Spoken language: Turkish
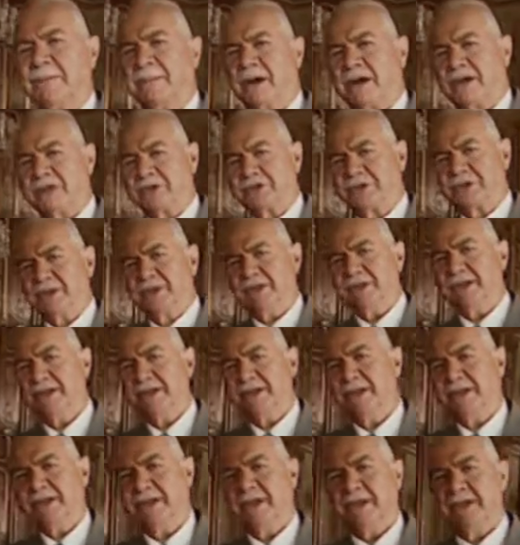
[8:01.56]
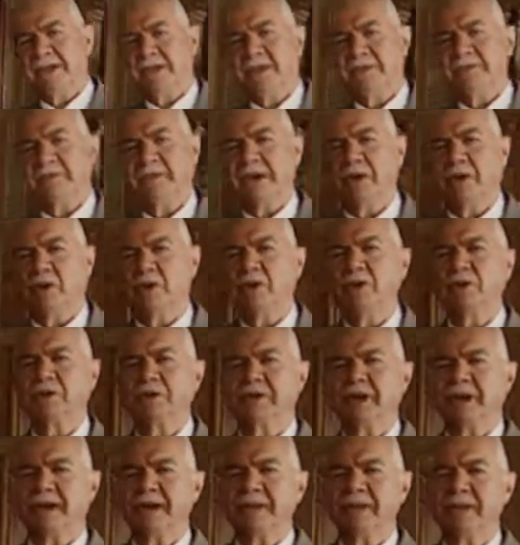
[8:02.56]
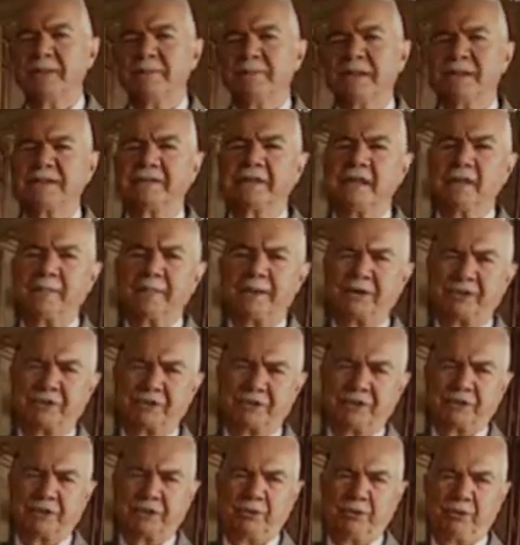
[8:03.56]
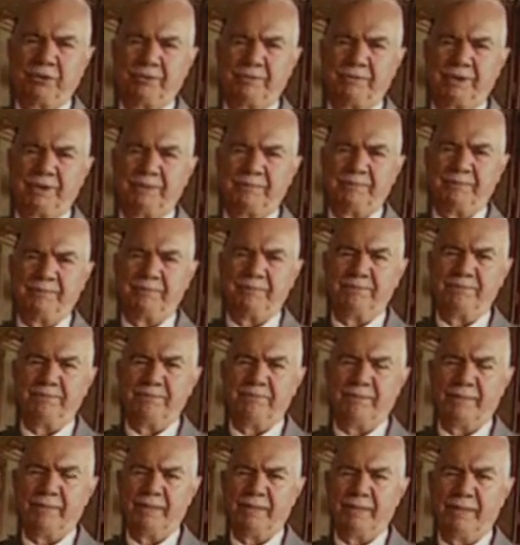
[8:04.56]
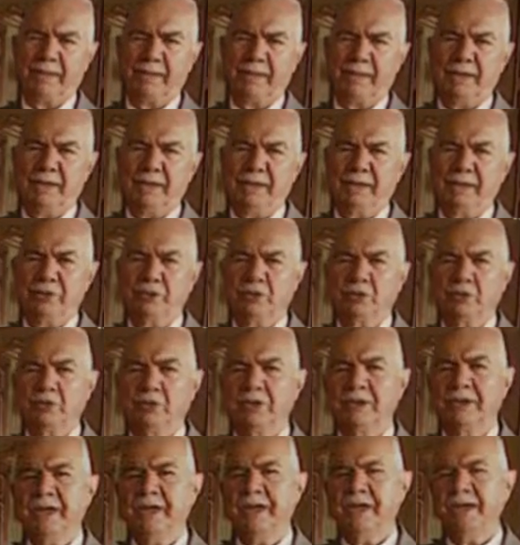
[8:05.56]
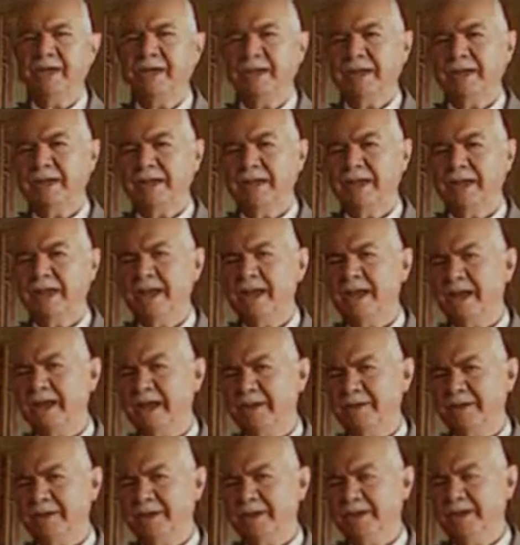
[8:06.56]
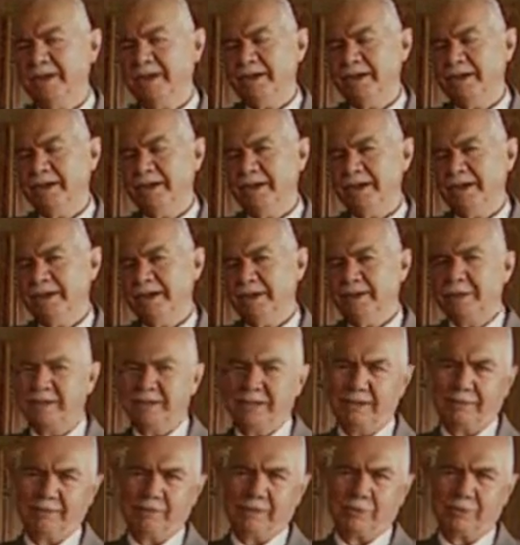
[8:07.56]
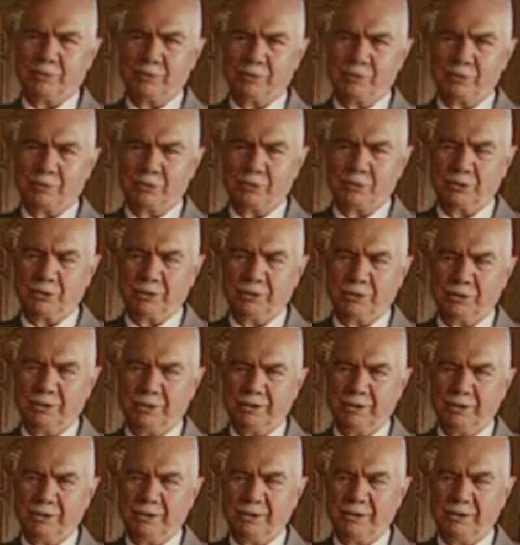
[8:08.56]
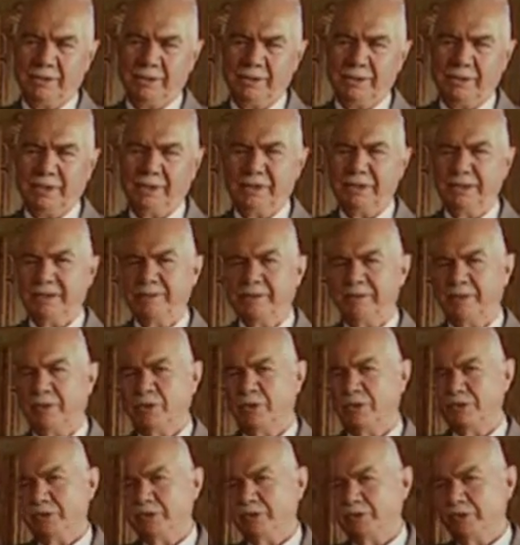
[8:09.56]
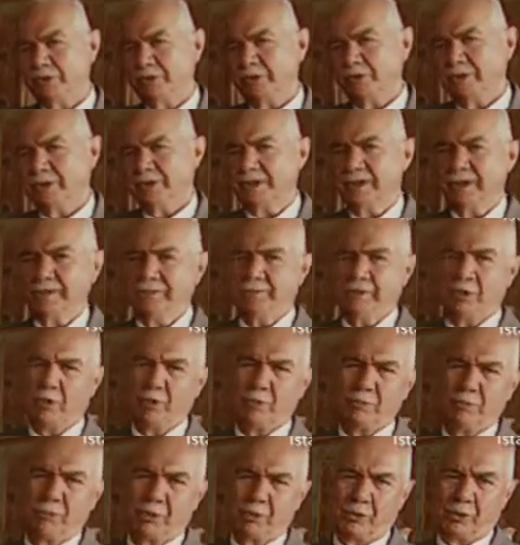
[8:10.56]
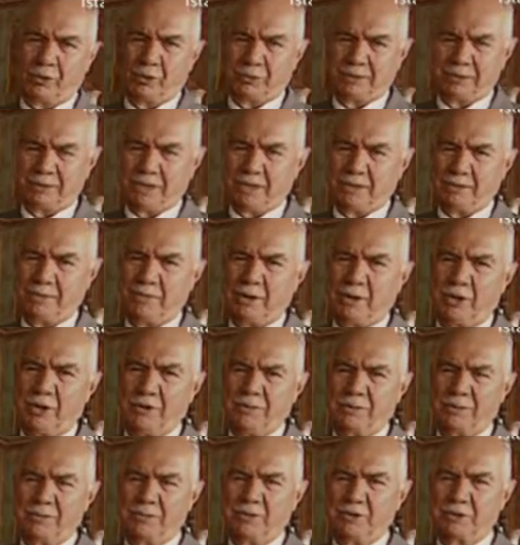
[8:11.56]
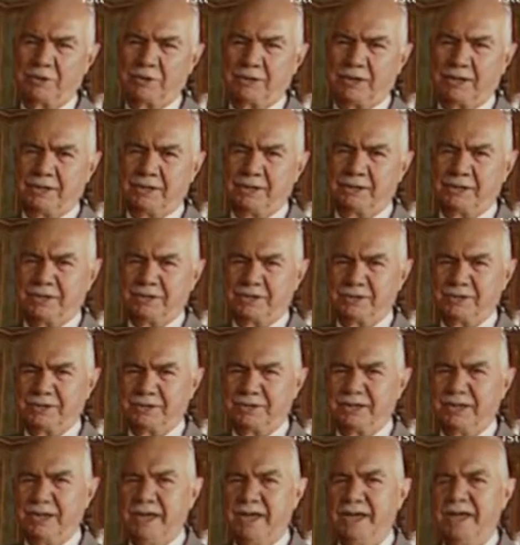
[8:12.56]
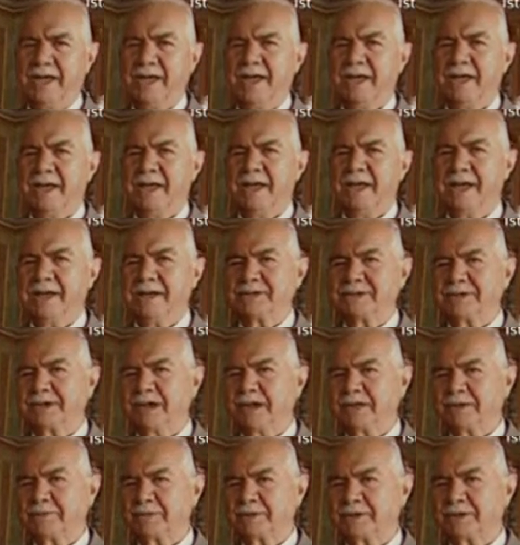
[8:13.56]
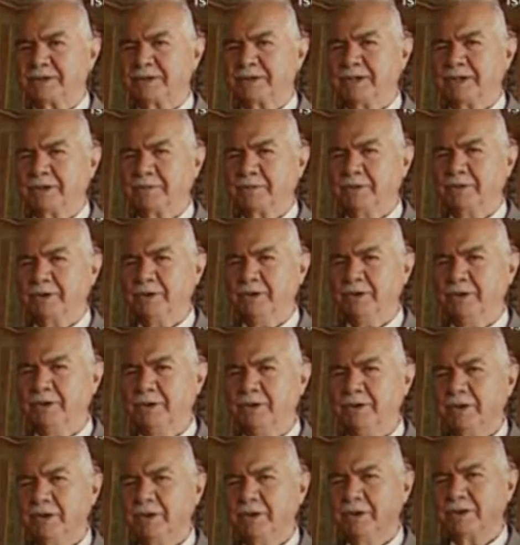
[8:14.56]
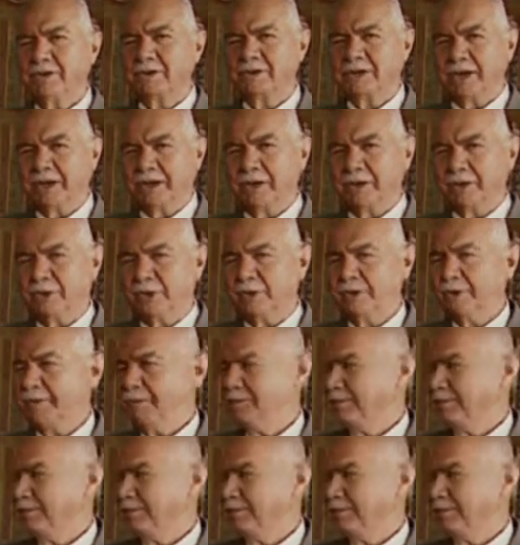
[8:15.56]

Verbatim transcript: Marşı ve 10 tane de Mehter Marşı çalıyor efendim. Günde her havayı iki defa vurmuş oluyor. İki defa 12 oluyor, iki defa 11 oluyor saat mali 24 saat içerisinde. Her saat başında bunu çalıyor.